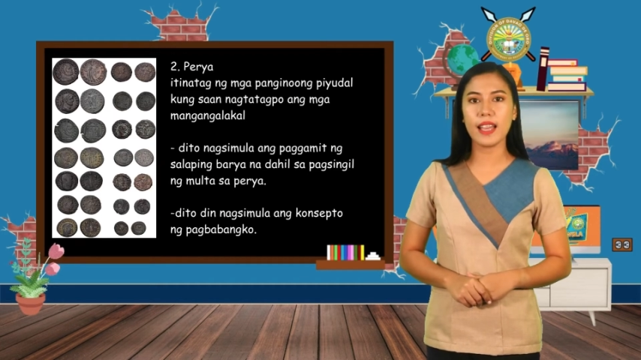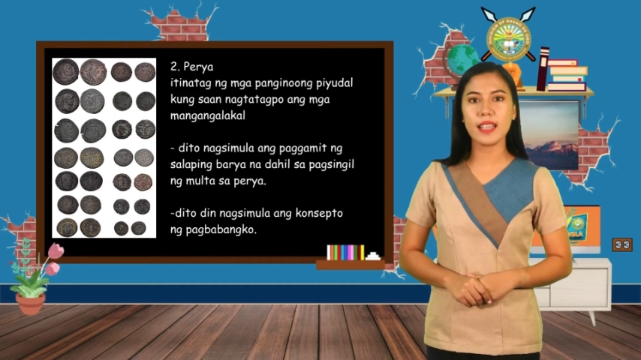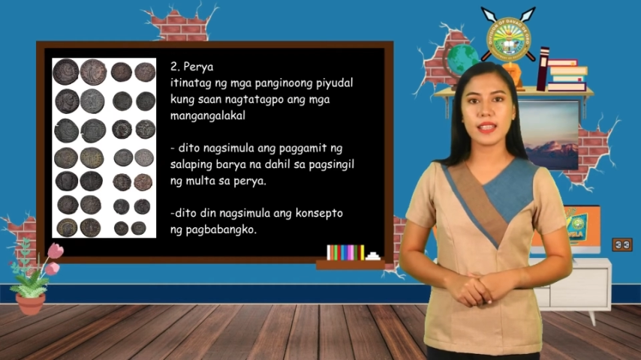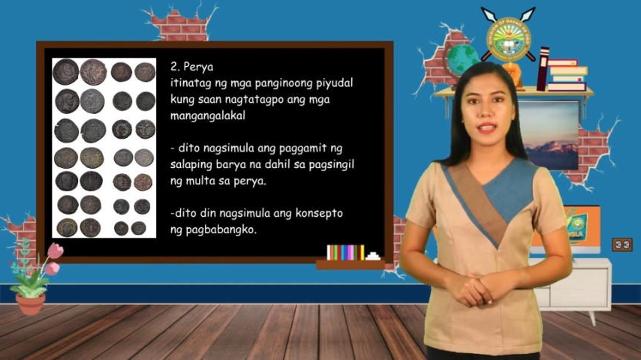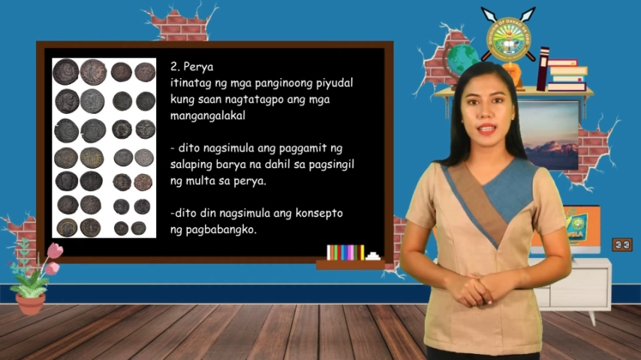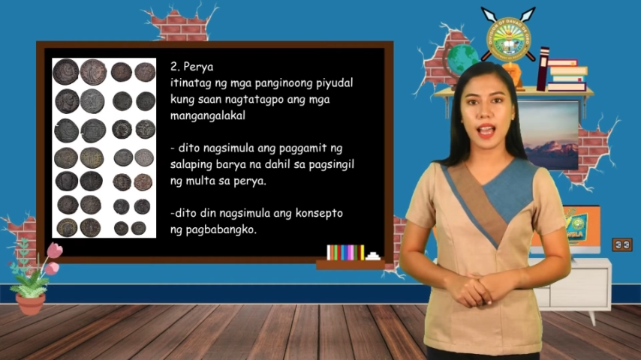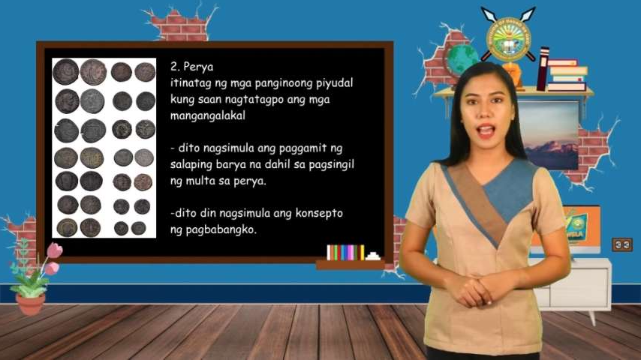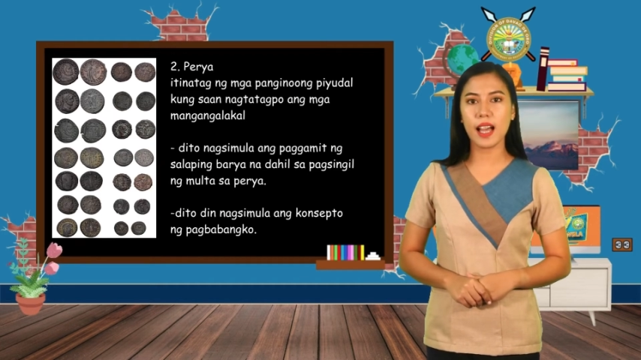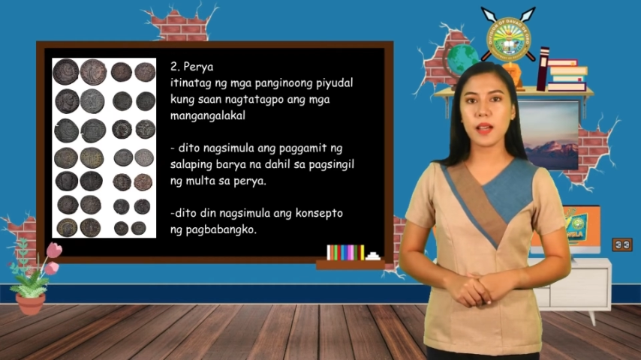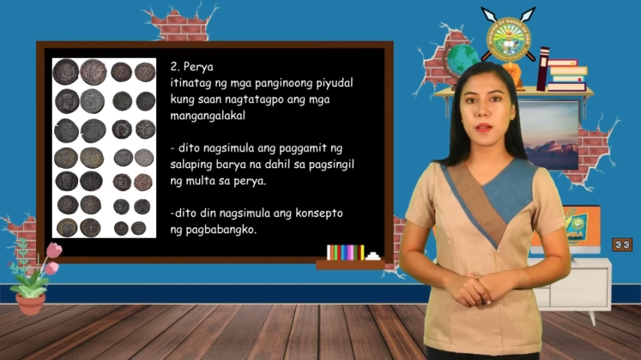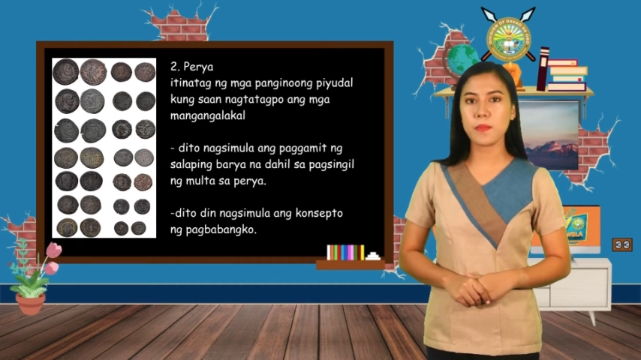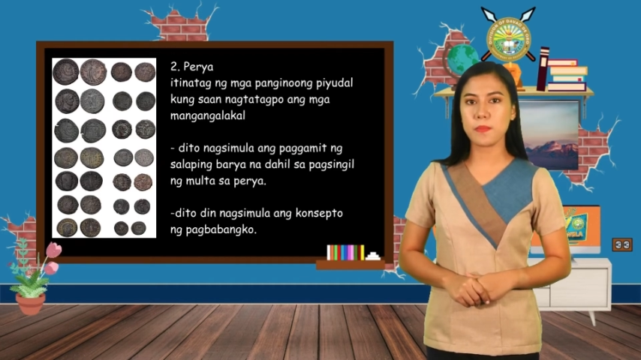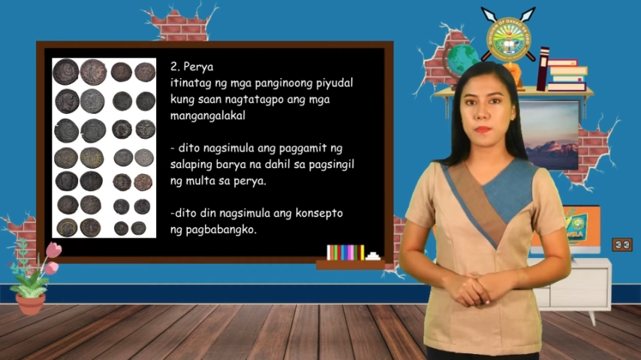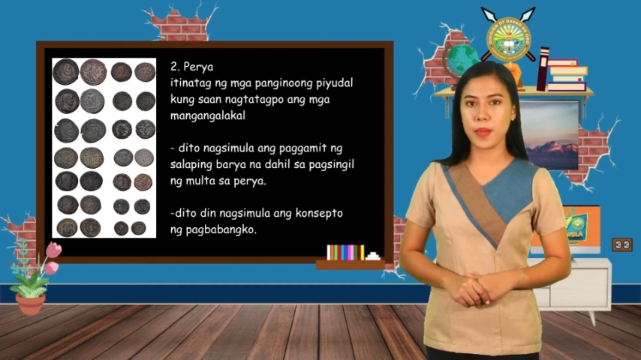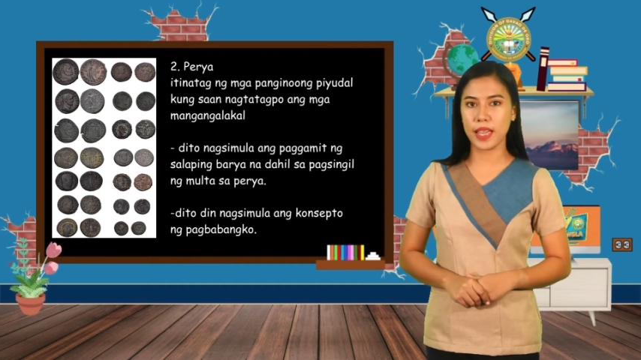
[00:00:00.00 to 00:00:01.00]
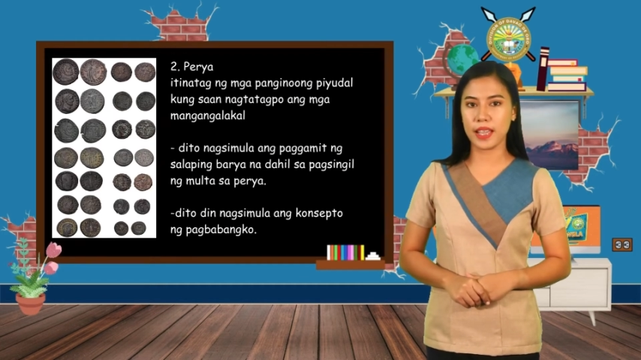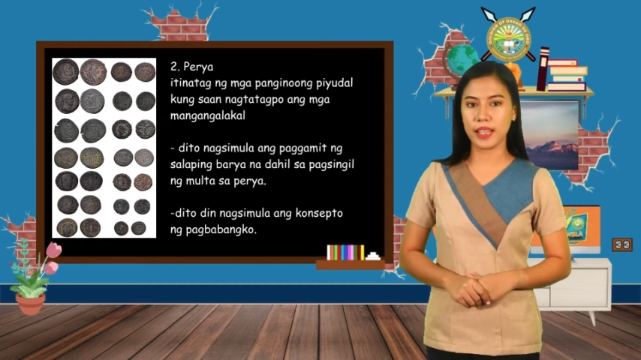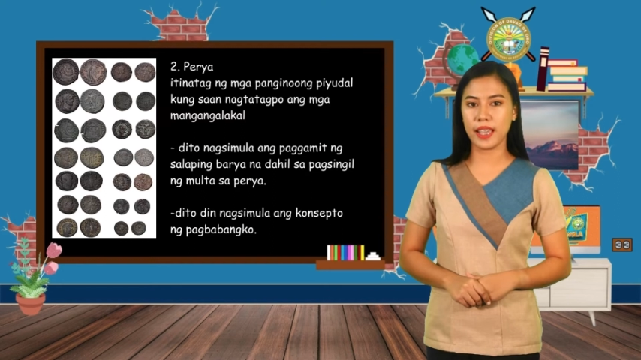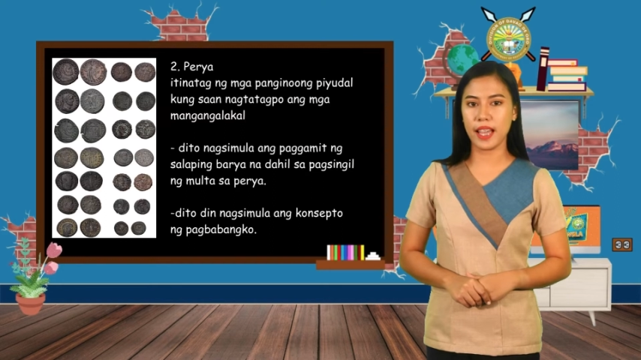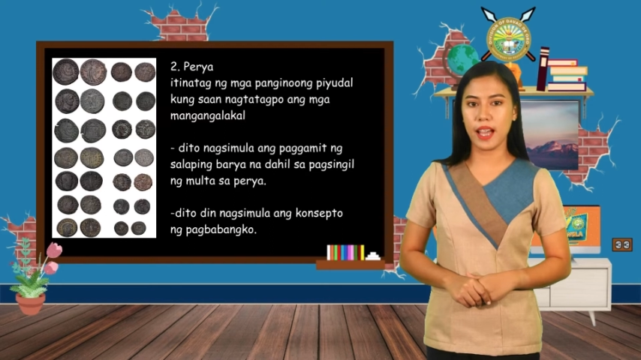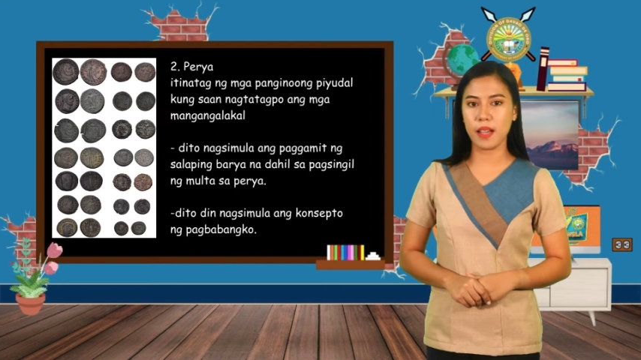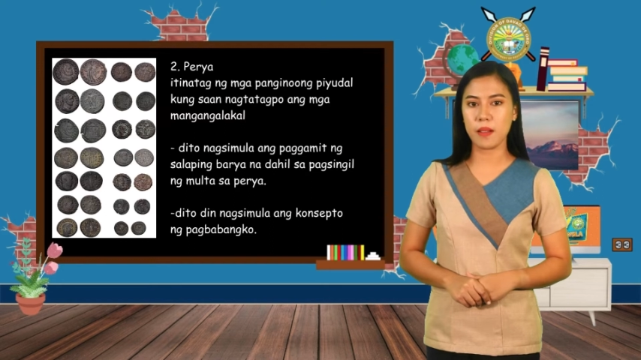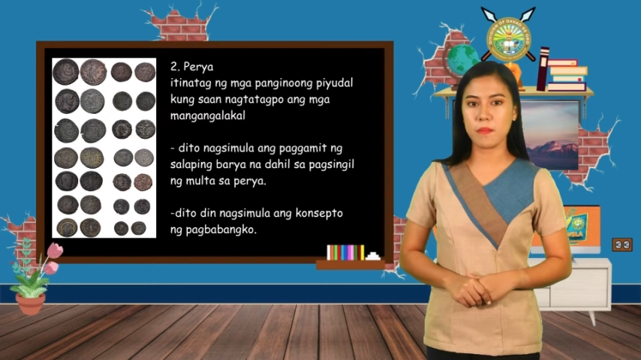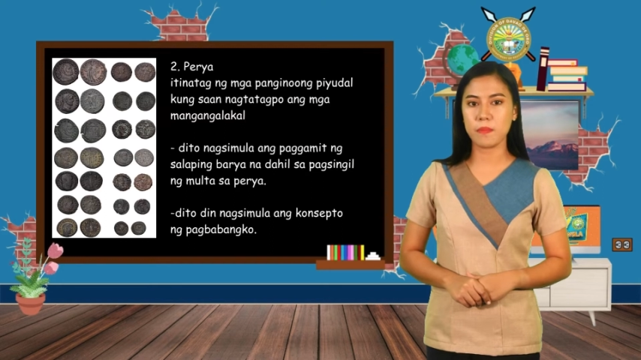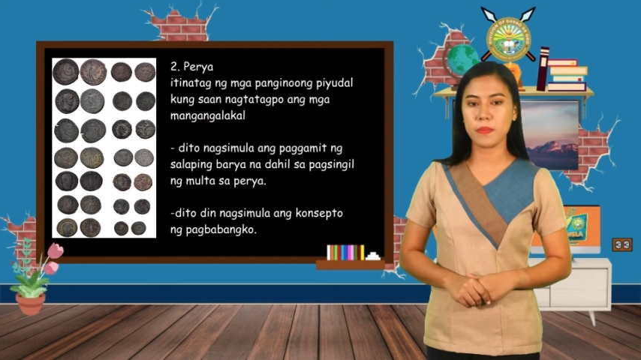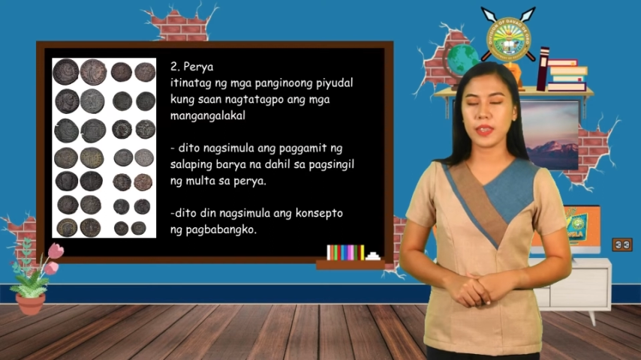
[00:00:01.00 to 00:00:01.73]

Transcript: sa perya.